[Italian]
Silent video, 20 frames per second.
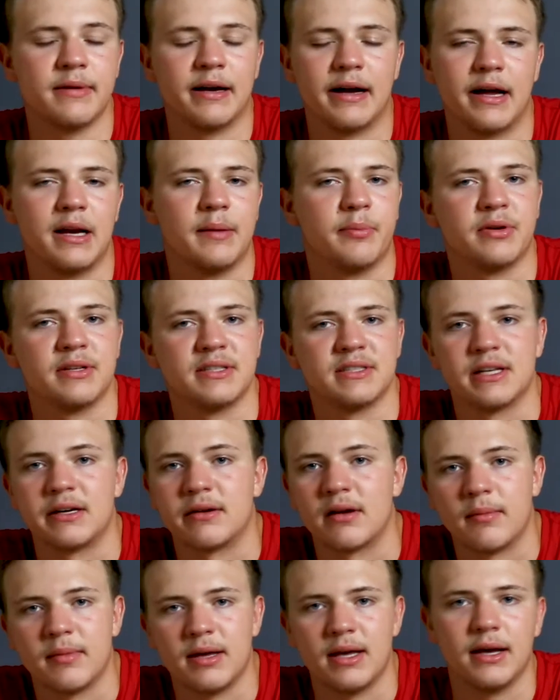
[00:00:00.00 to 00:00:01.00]
magari può
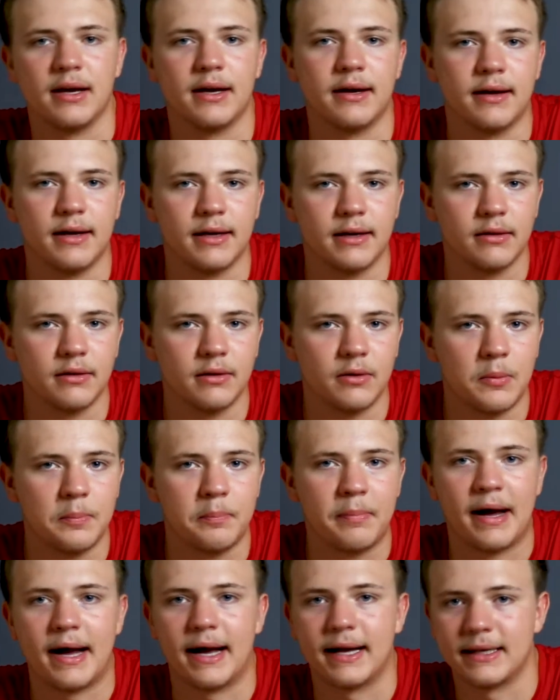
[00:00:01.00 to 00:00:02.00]
essere un'amica, una
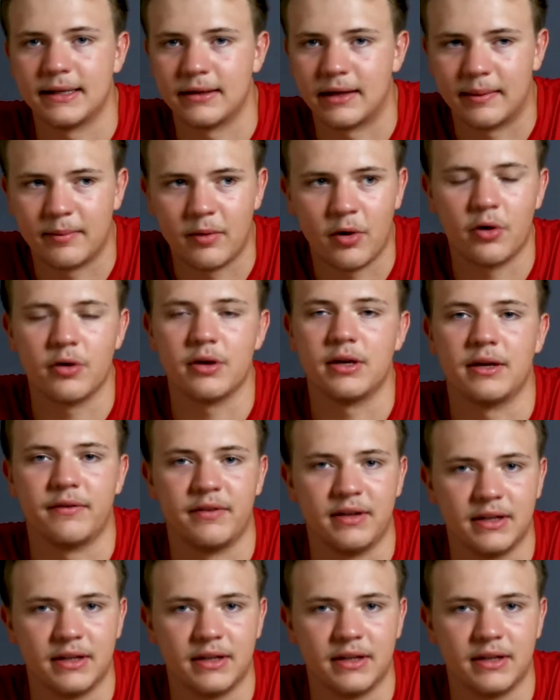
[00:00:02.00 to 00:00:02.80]
compagna, moglie,